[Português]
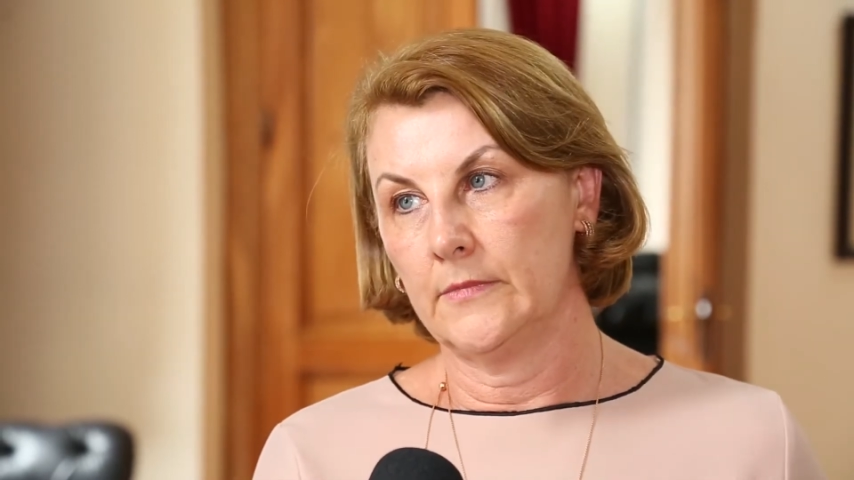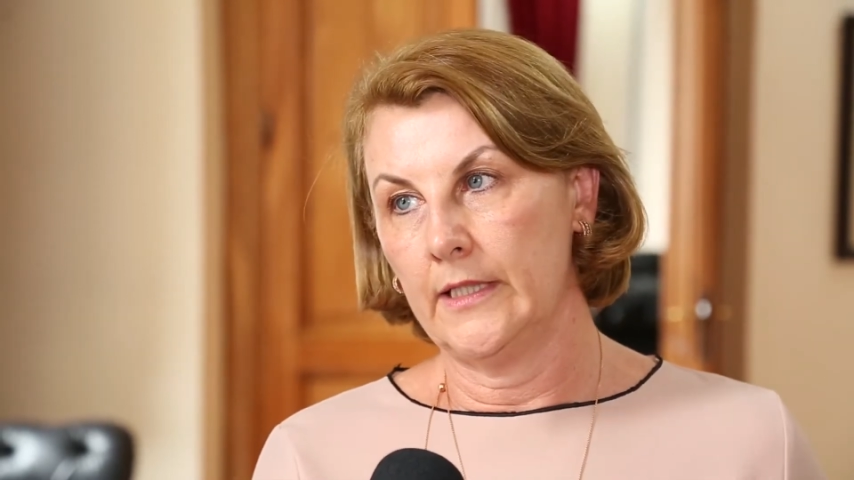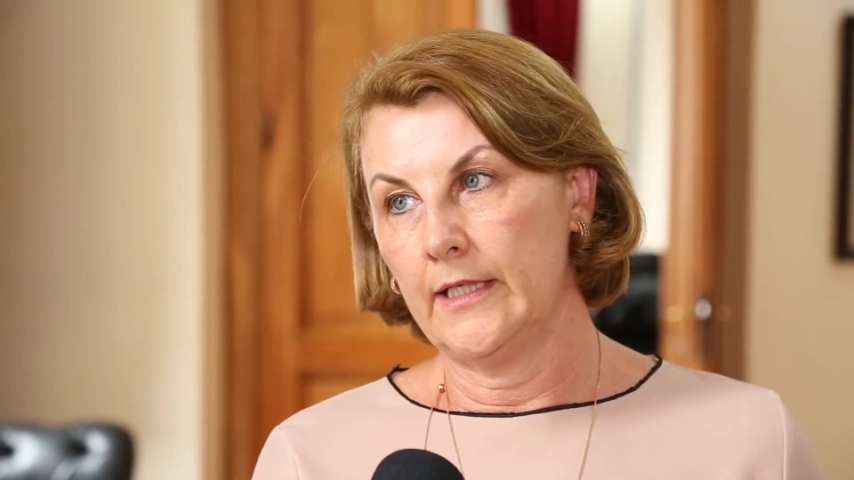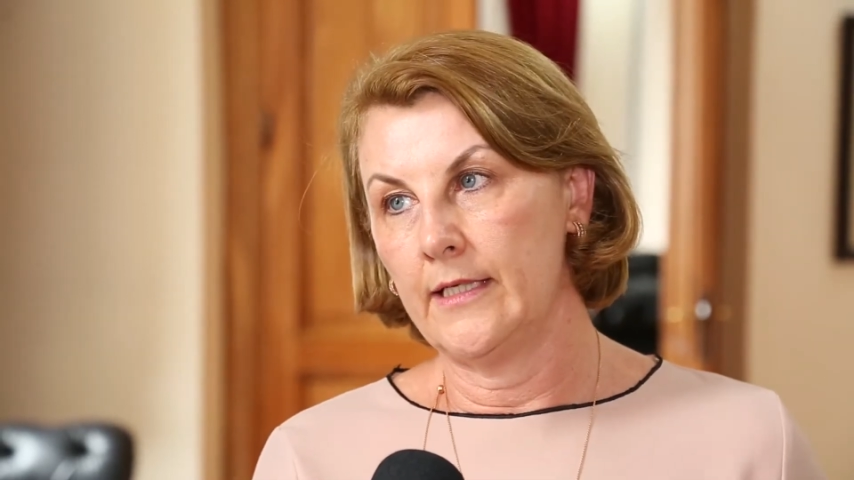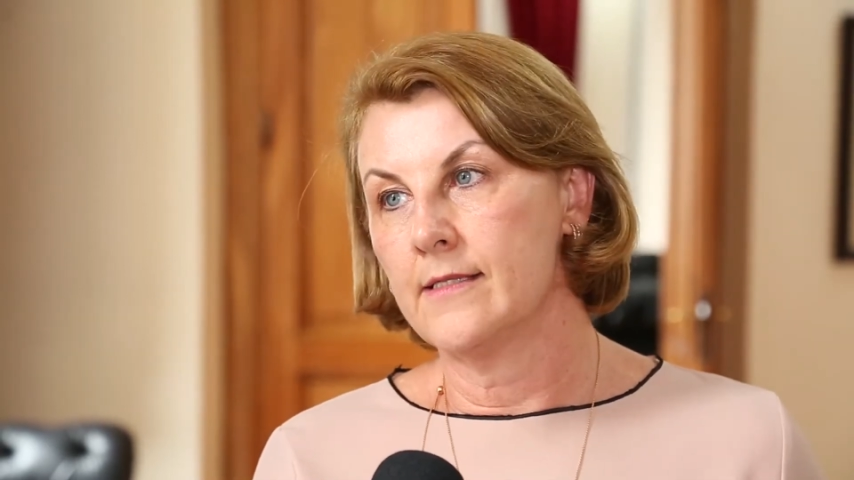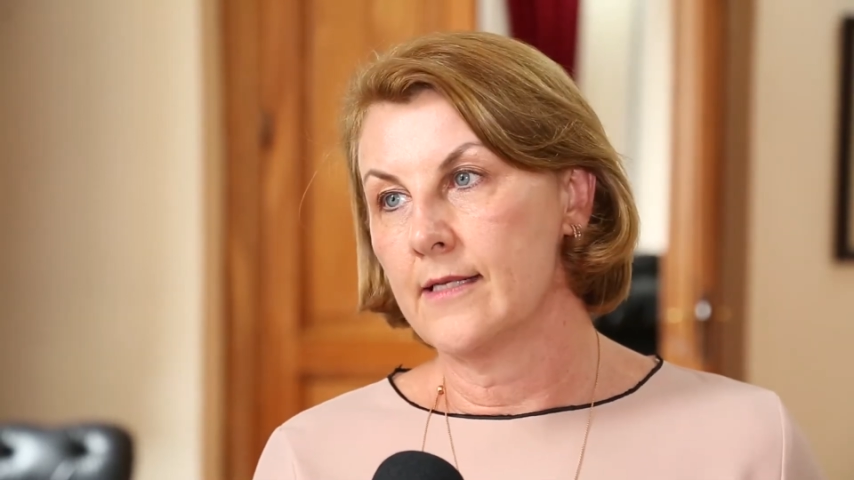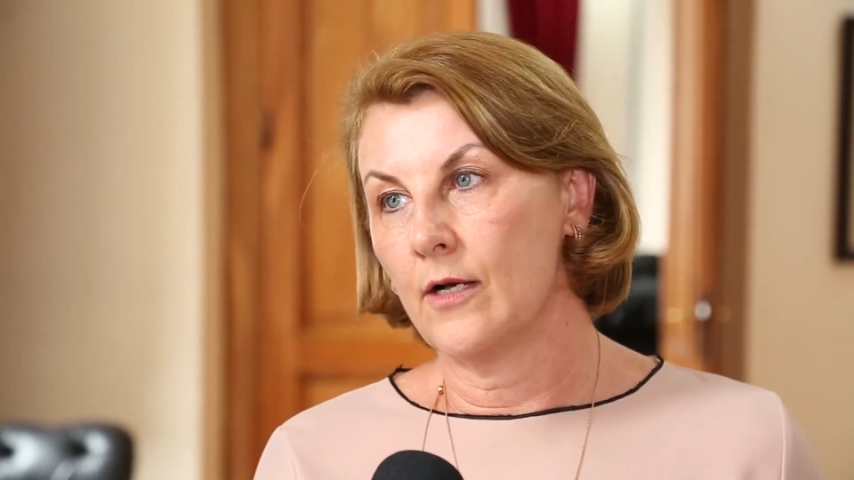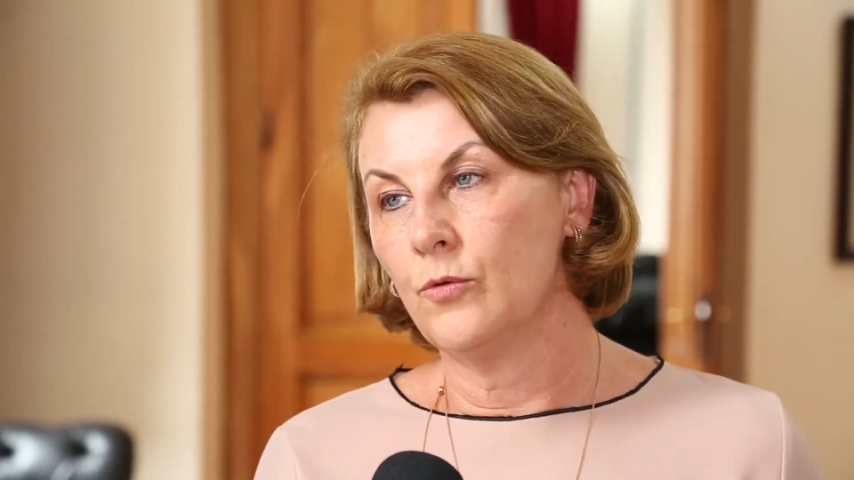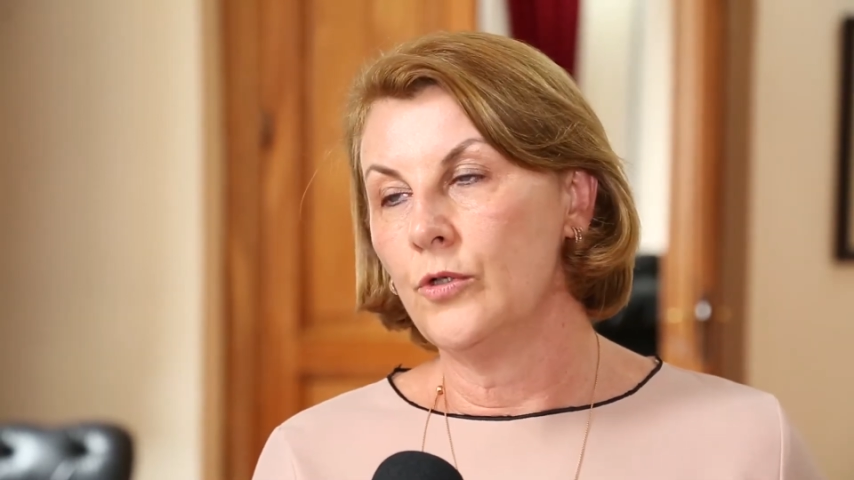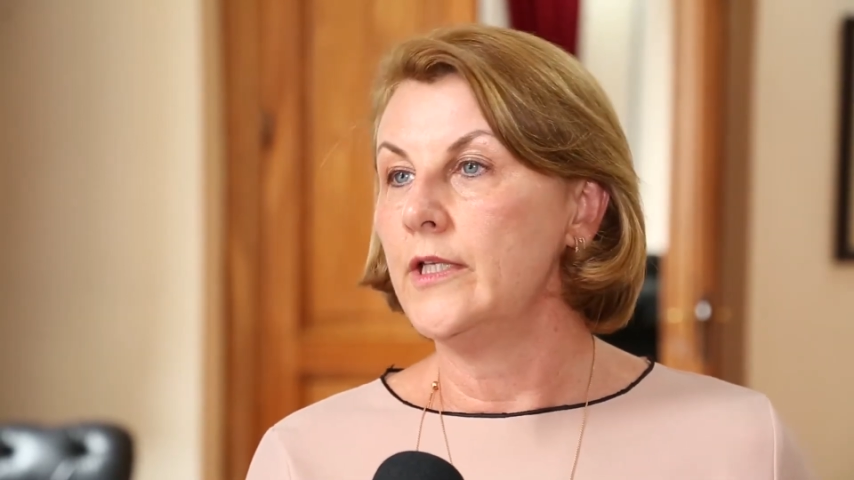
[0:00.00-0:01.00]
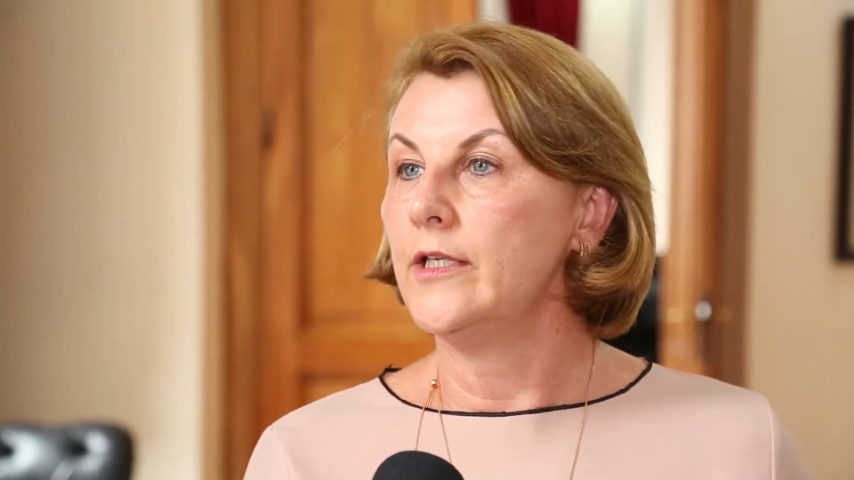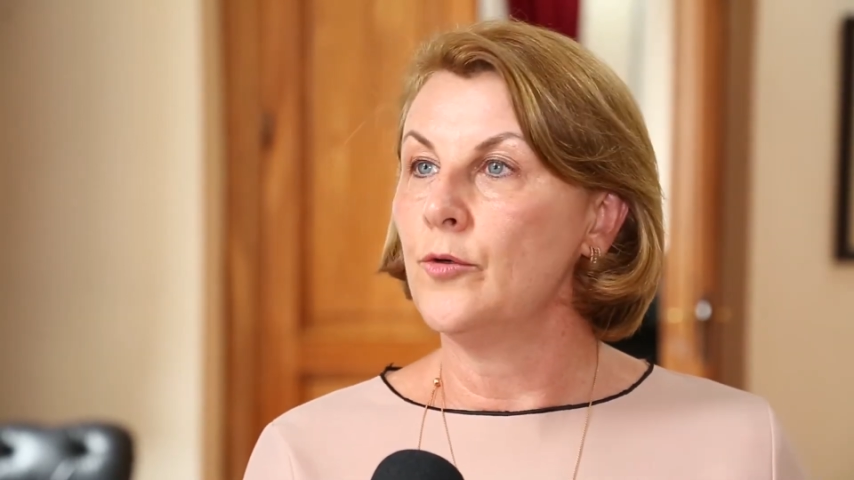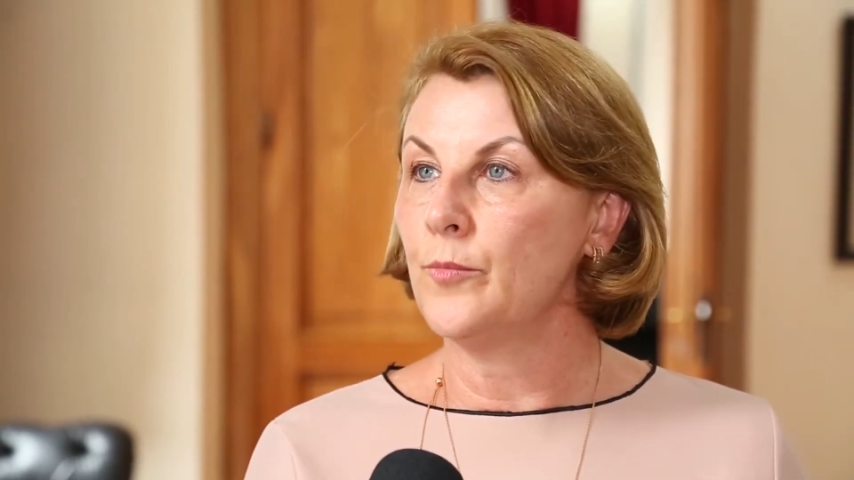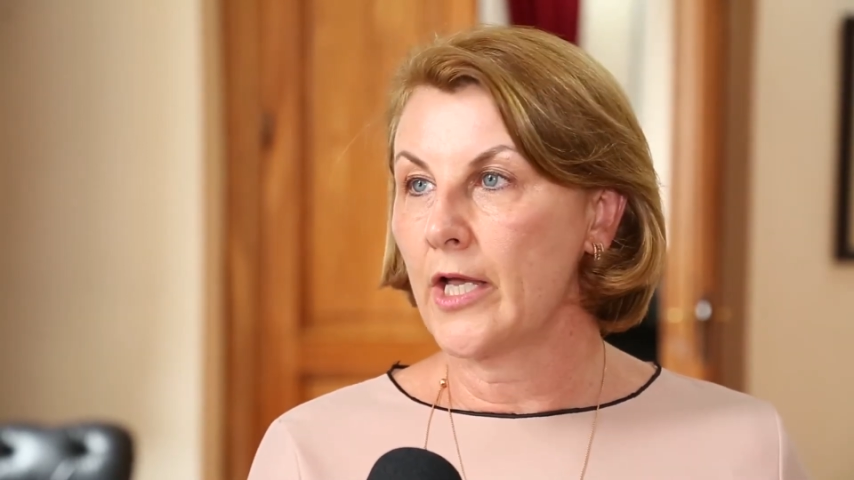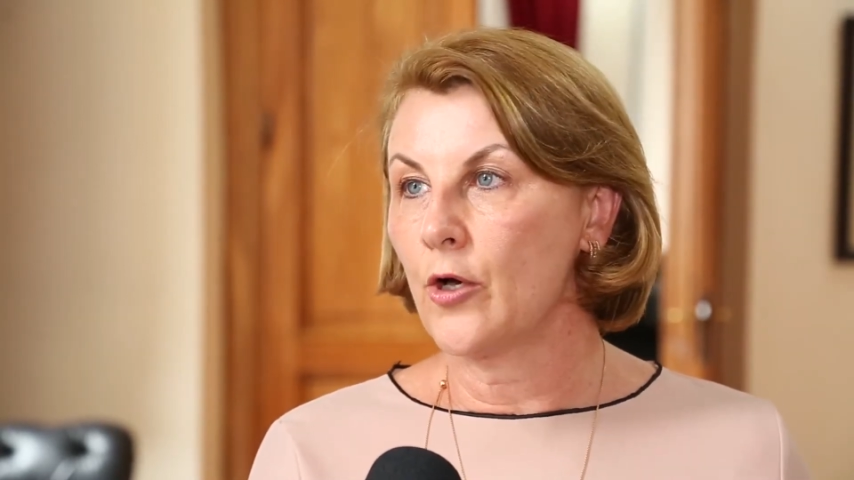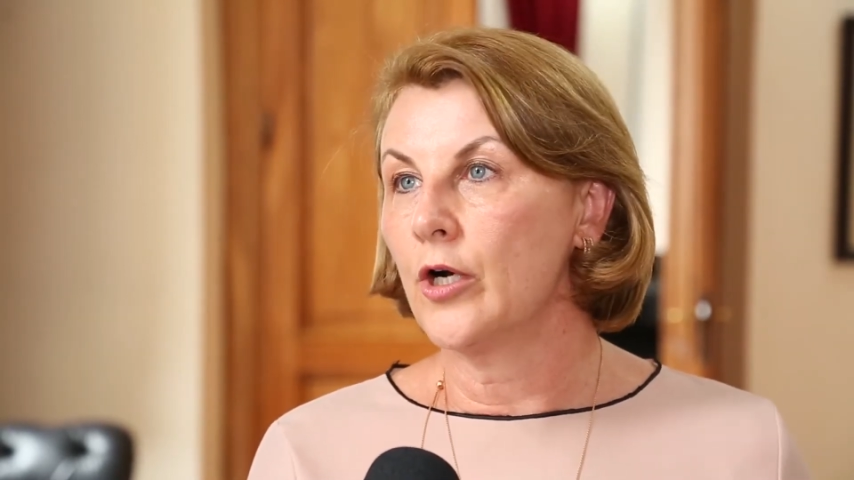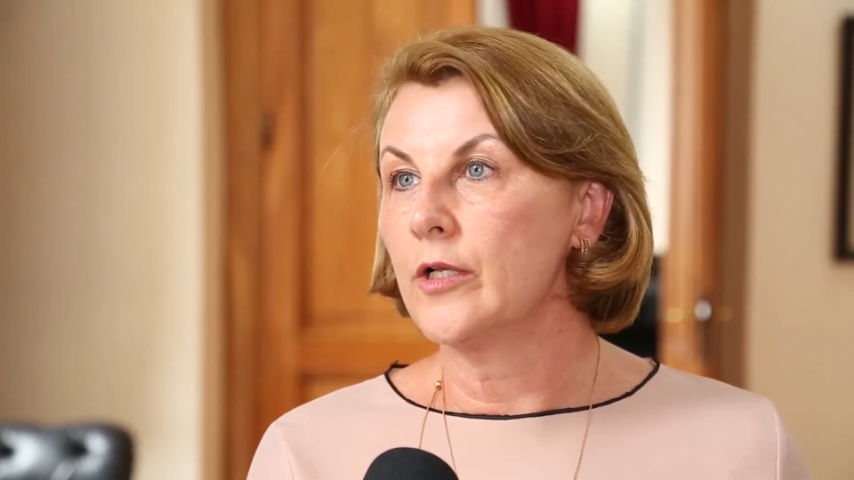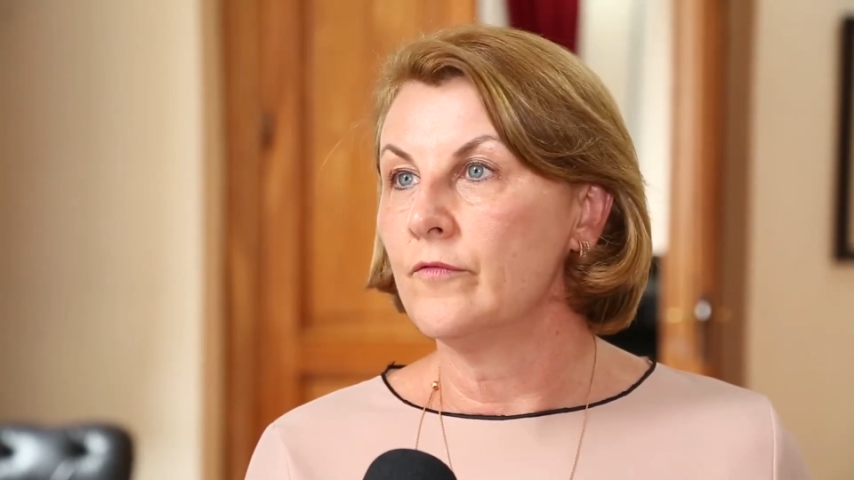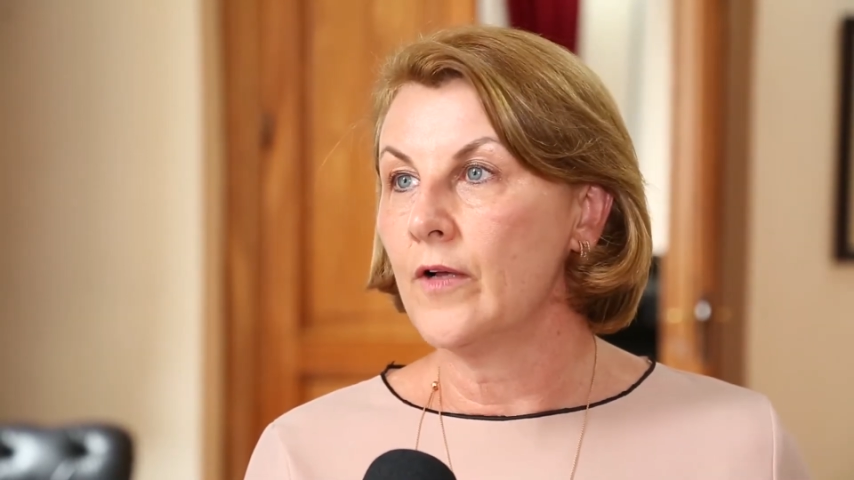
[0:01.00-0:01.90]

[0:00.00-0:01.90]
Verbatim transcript: é, em saúde e o maior